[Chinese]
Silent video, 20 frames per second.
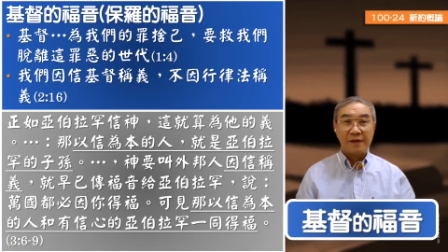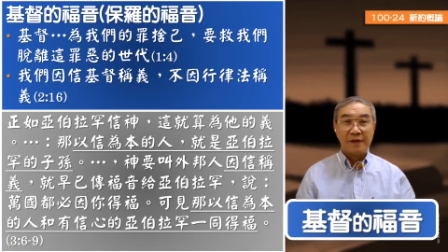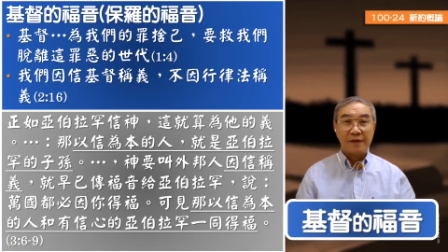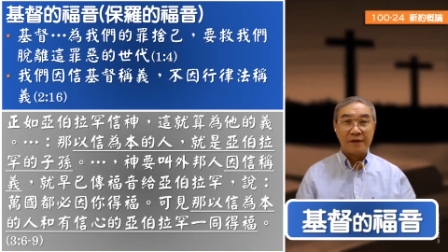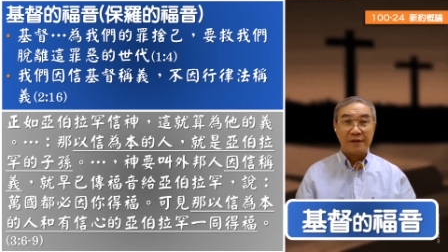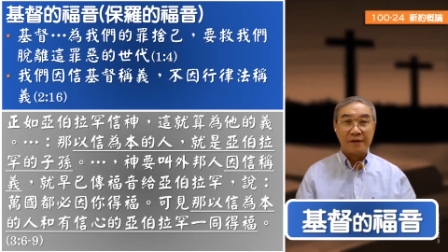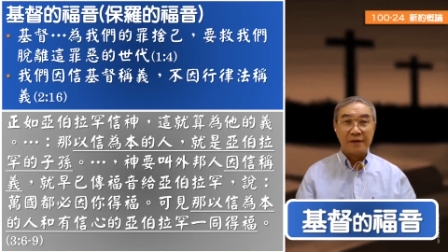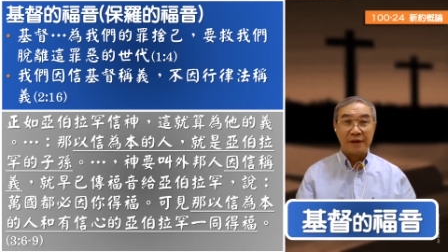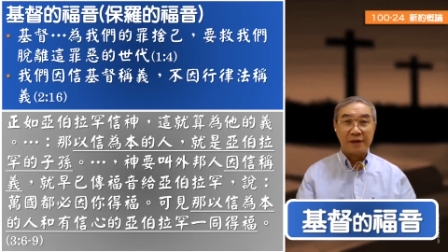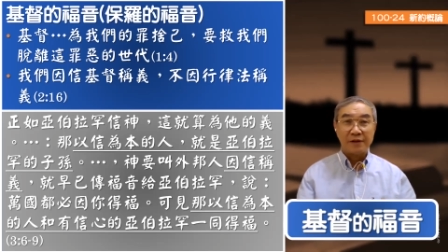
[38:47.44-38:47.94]

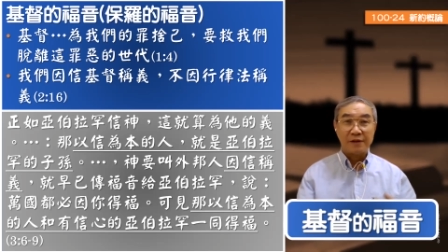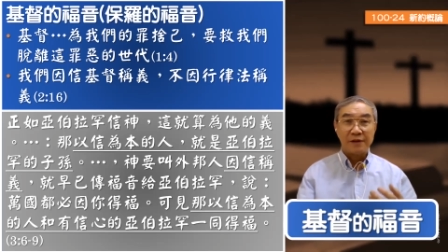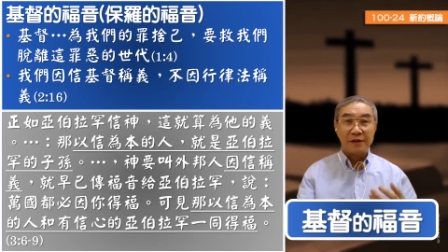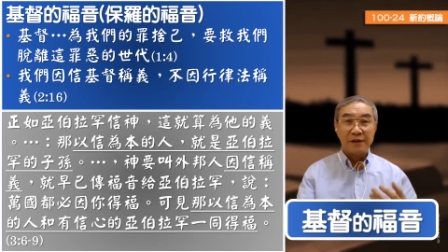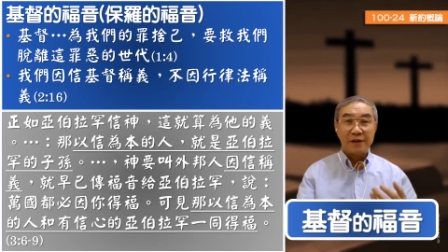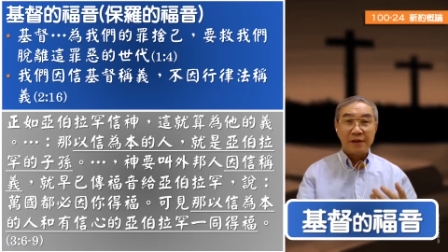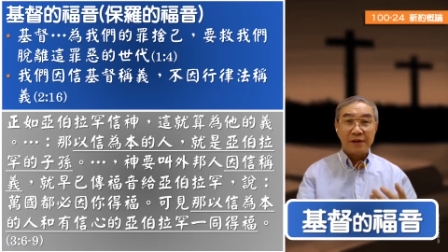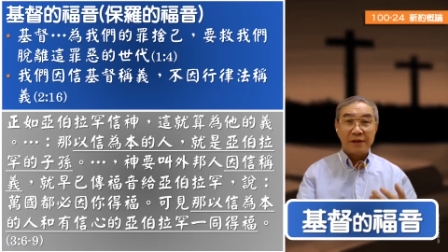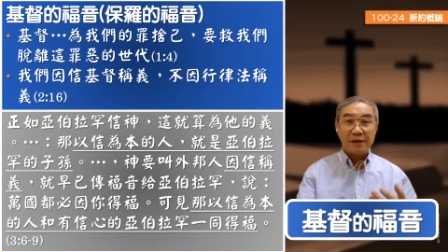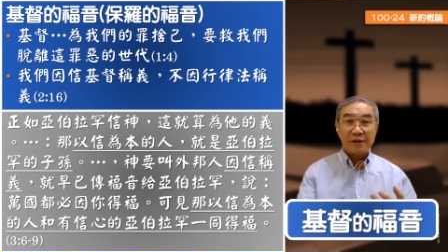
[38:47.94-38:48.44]
啊，那这
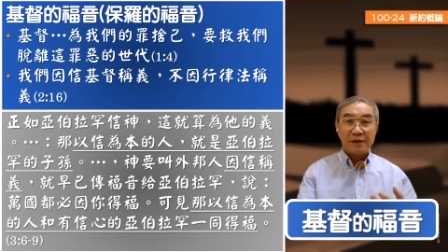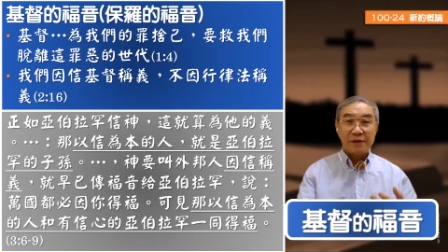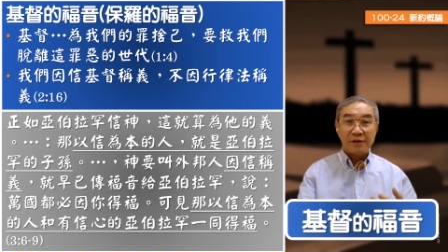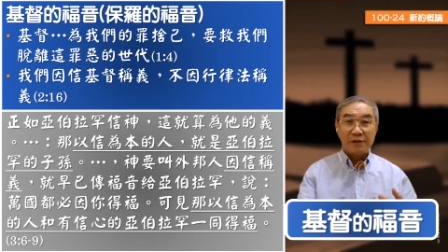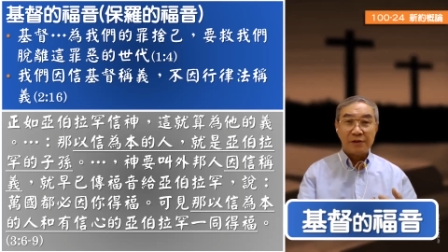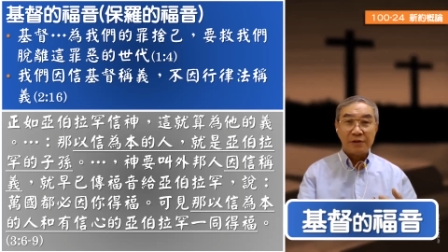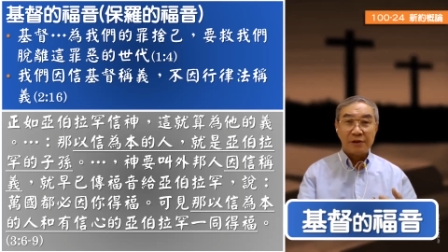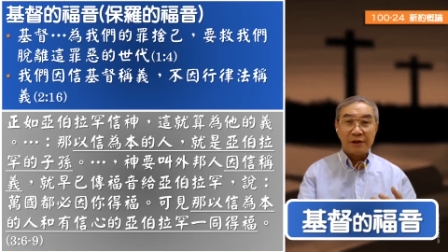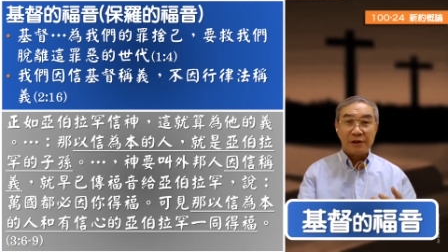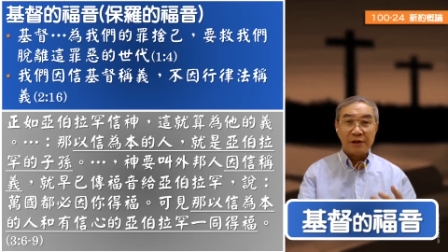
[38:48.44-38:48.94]
这也
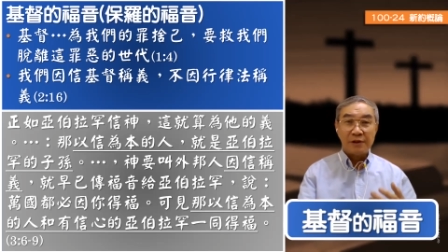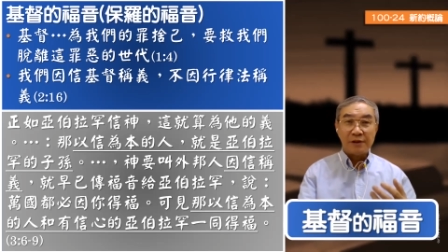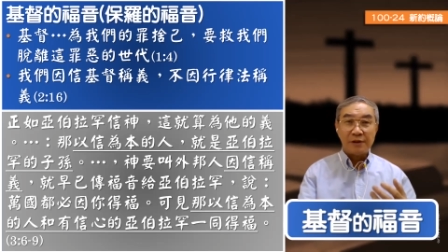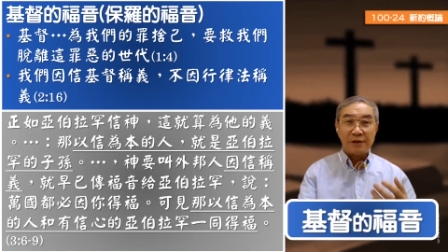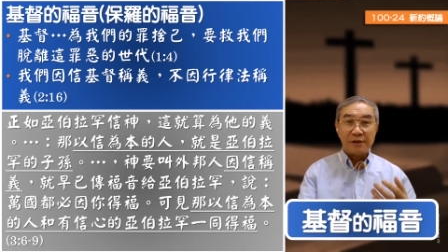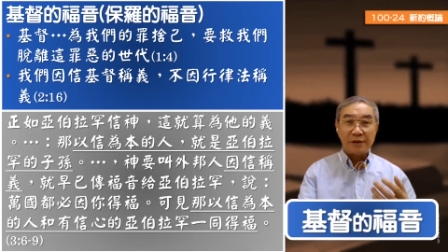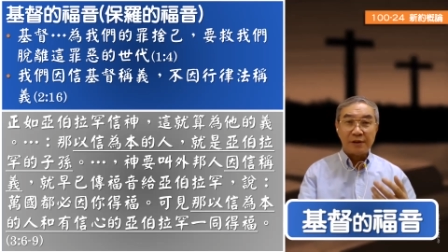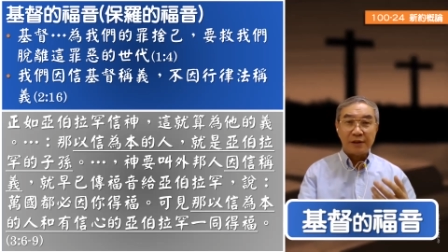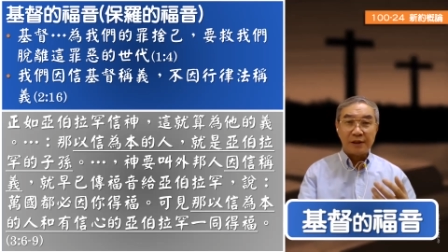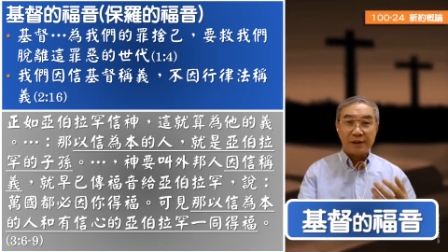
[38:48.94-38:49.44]
就是一
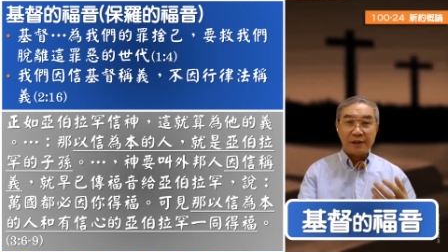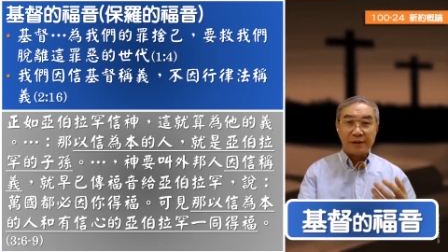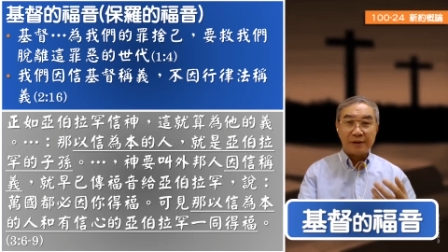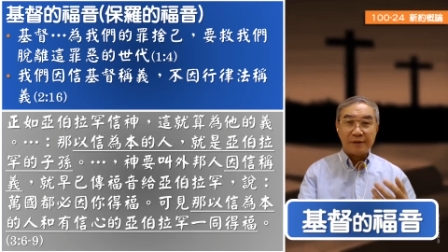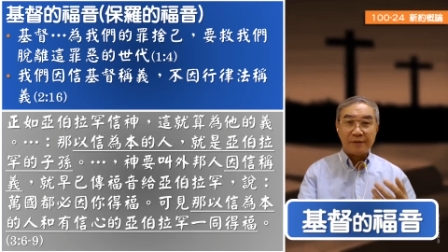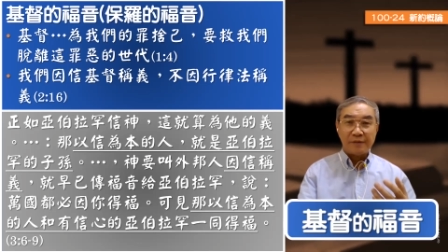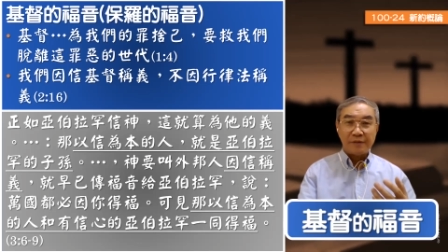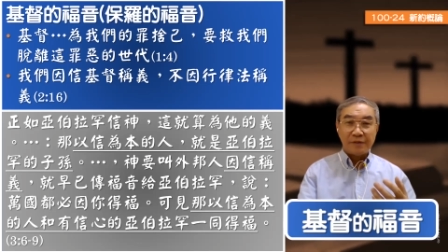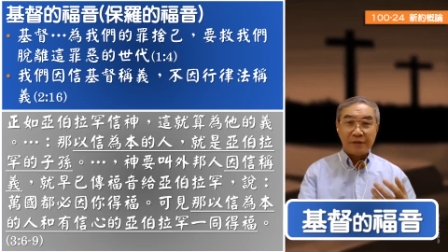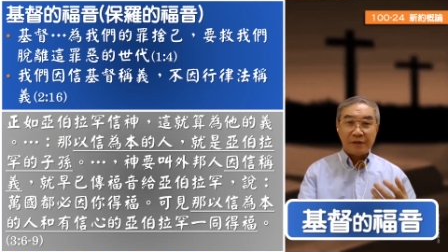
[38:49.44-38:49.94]
直啊
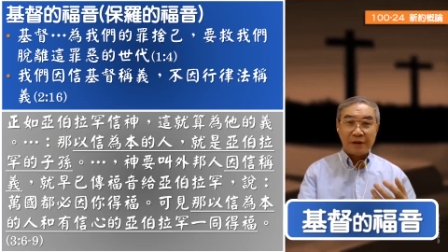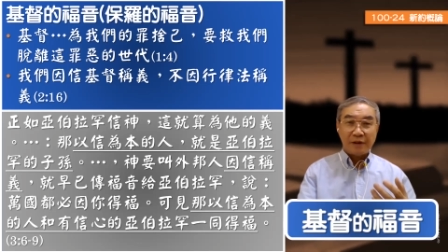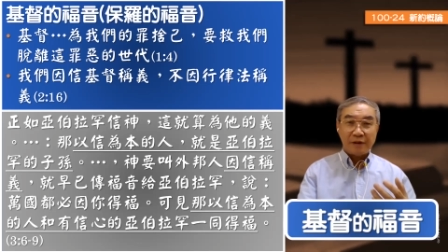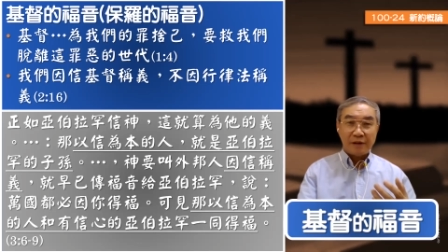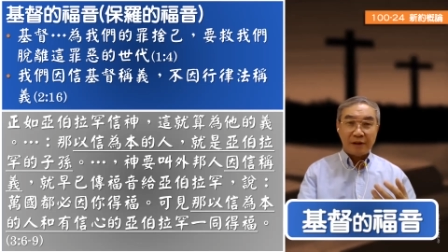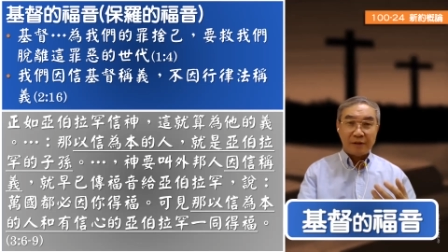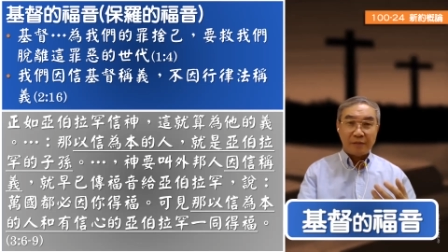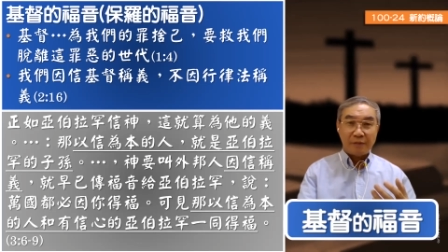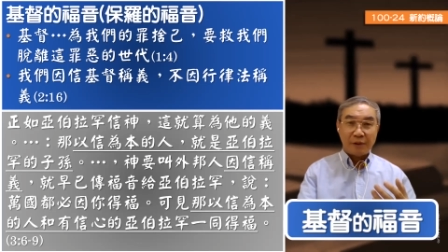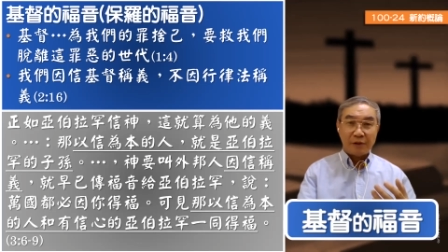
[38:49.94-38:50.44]

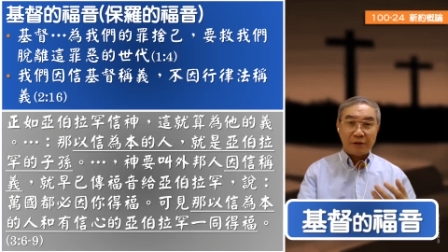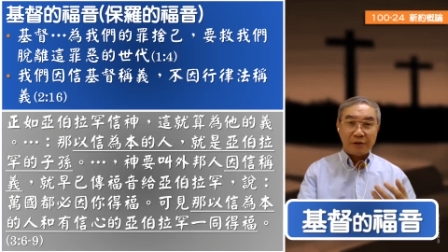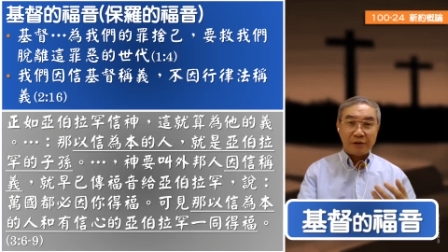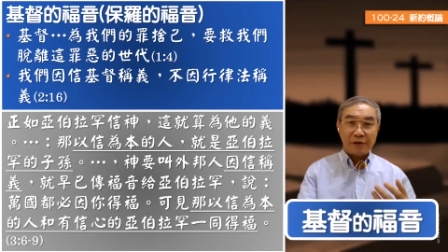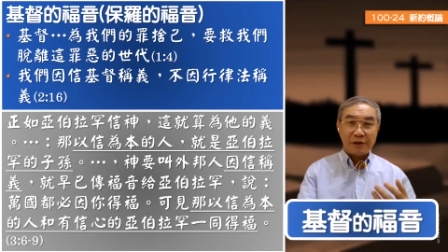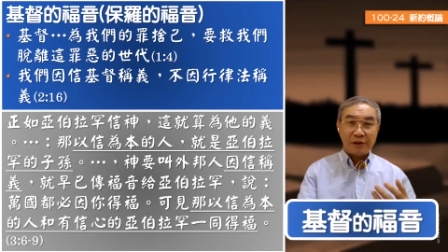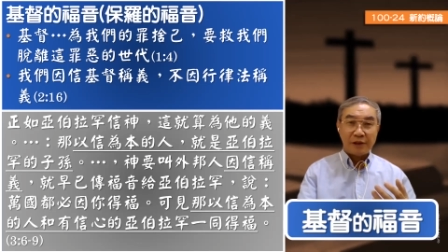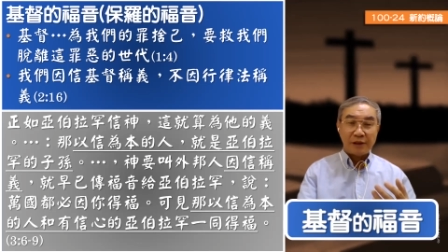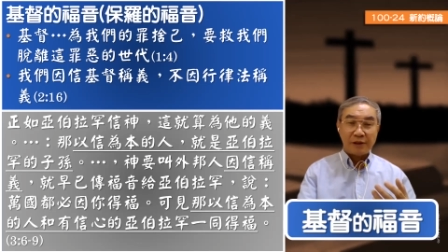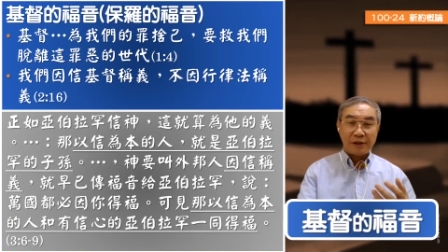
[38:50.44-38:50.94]
啊，保罗一
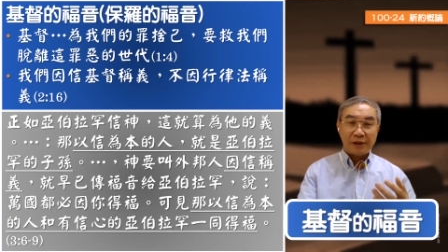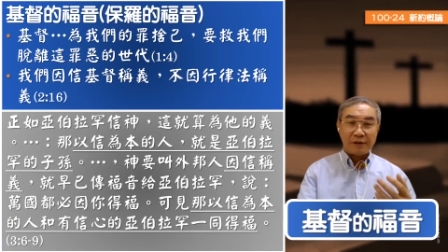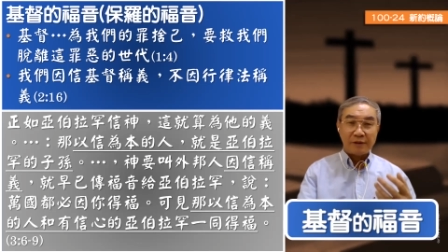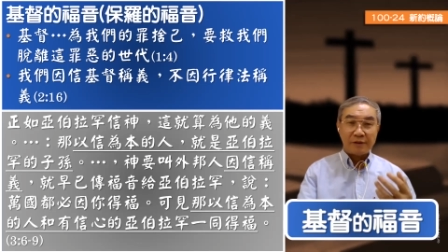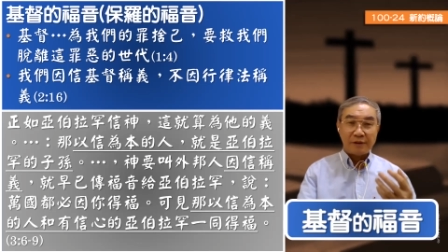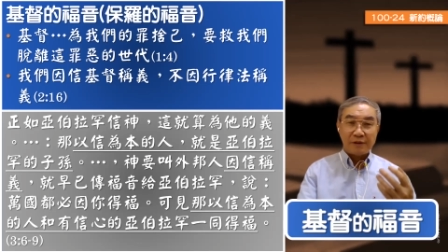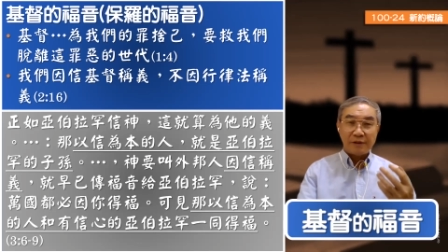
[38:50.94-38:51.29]
直在讲，